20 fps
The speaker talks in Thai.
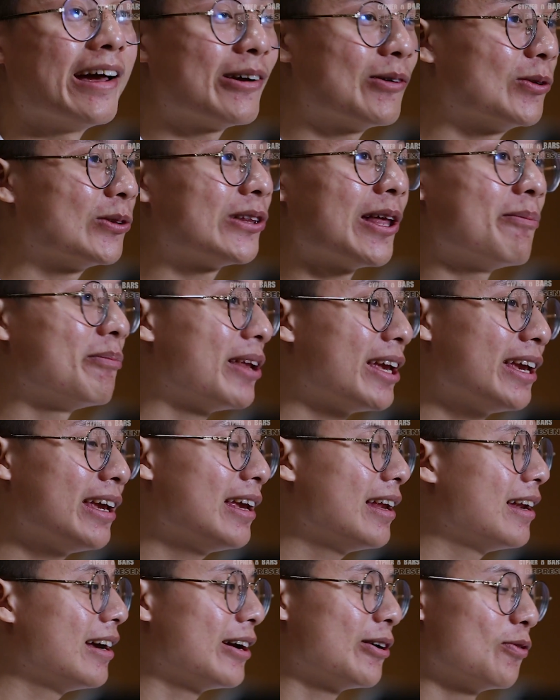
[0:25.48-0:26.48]
เลยกูเต็ม
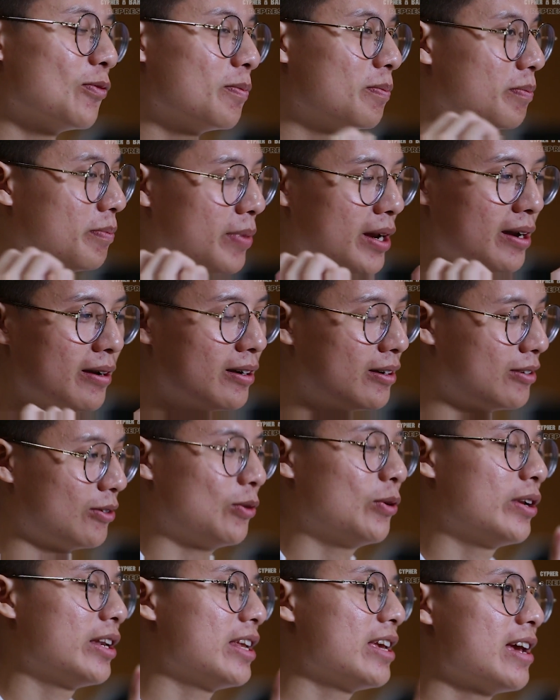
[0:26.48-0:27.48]
ที่เลยเป็น
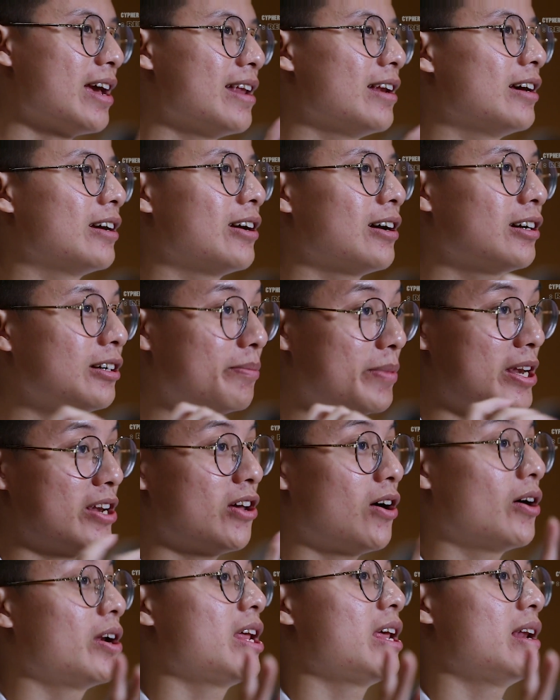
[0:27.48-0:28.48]
คนนี้ให้เลยก็คือ
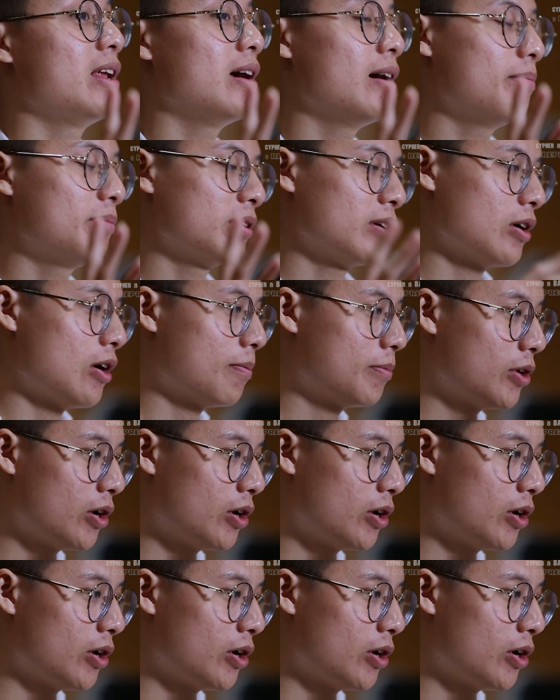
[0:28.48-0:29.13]
เป็นทอเด็ดครับ